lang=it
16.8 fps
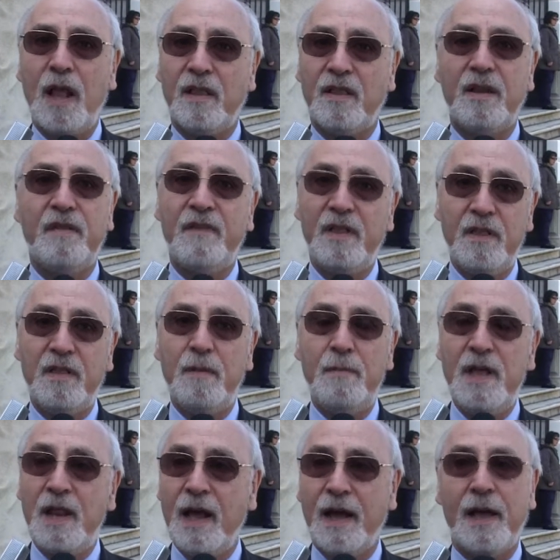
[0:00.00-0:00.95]
altri
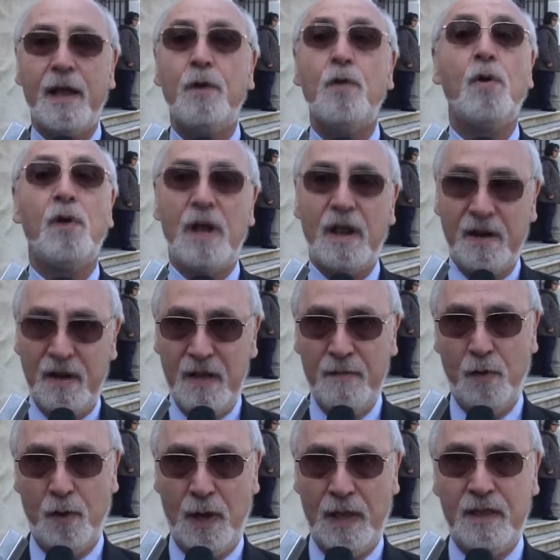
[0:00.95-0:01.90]
20.000 che non
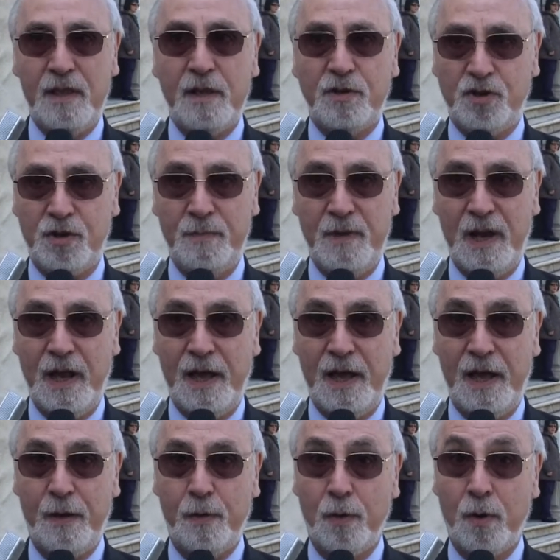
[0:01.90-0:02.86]
arrivano a 10.000
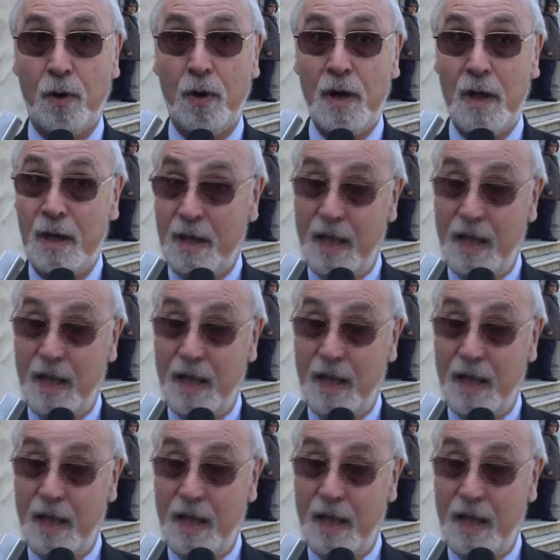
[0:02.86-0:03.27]
euro,